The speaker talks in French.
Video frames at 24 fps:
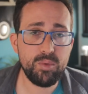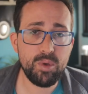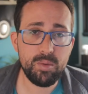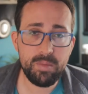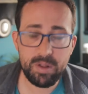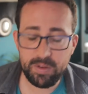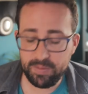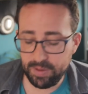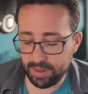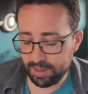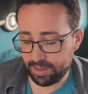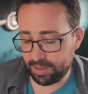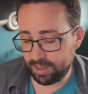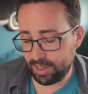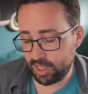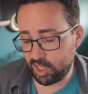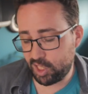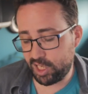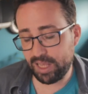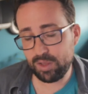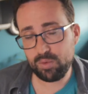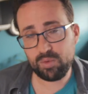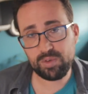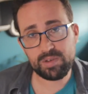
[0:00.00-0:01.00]
2021,
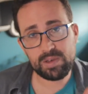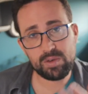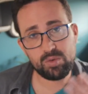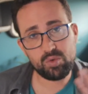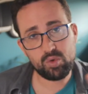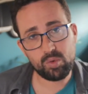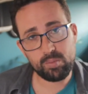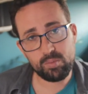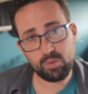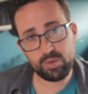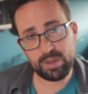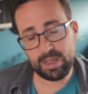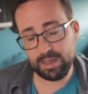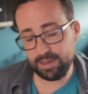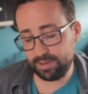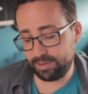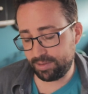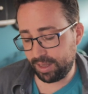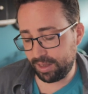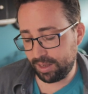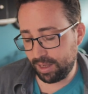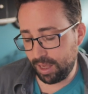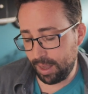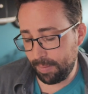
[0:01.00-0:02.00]
je l'ai annoncé sur mon
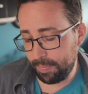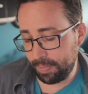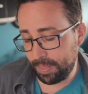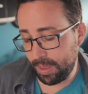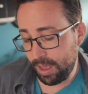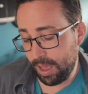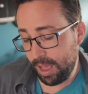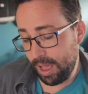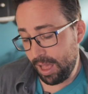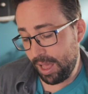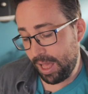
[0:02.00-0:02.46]
Instagram,